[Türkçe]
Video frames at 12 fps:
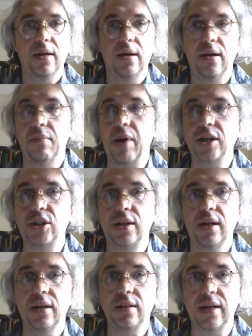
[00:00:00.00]
e,
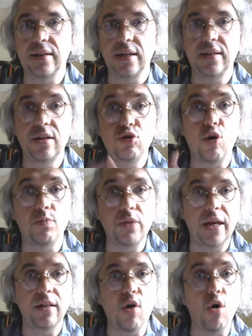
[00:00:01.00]
başlayalı, datasını
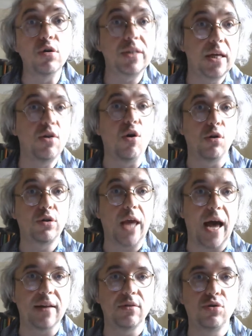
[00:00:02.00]
toplayalı 10 sene oldu
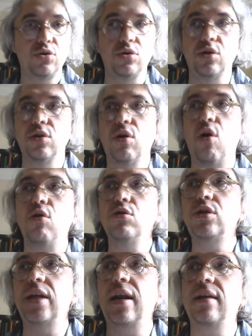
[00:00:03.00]
yani düşünün. 10
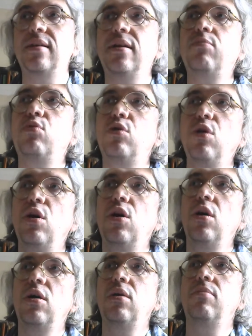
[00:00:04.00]
senede bu
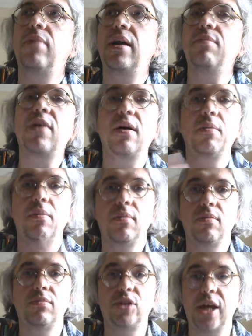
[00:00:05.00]
benim
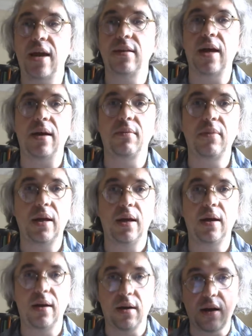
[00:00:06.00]
şeyde
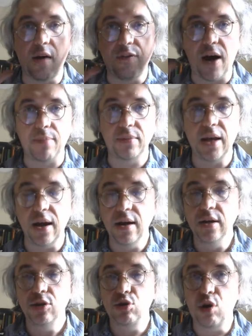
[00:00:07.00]
e, kafamda.
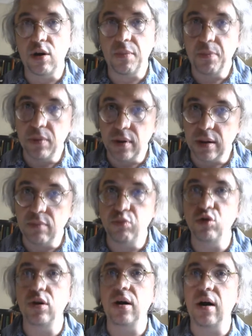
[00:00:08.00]
Sonra e,
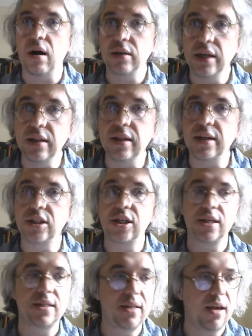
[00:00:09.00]
bunu yıllar
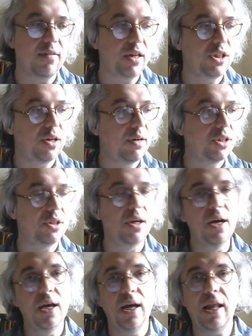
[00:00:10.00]
içerisinde yavaş yavaş
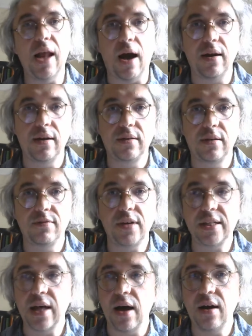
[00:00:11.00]
ilerlettim
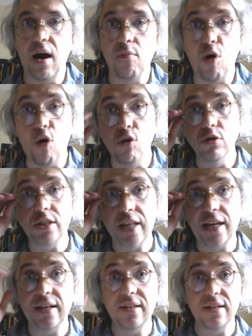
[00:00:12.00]
vesaire ama 10
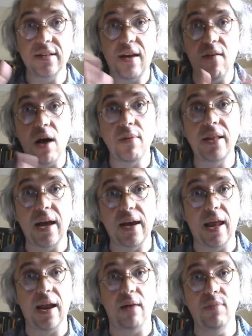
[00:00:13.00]
senedir devam ede
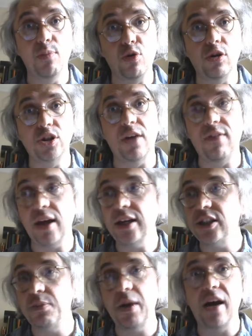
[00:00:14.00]
gelen bir proje ve
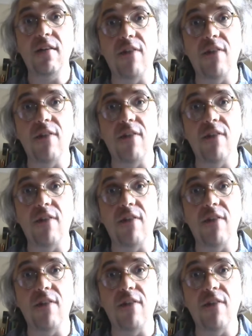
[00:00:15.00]
hiçbir yere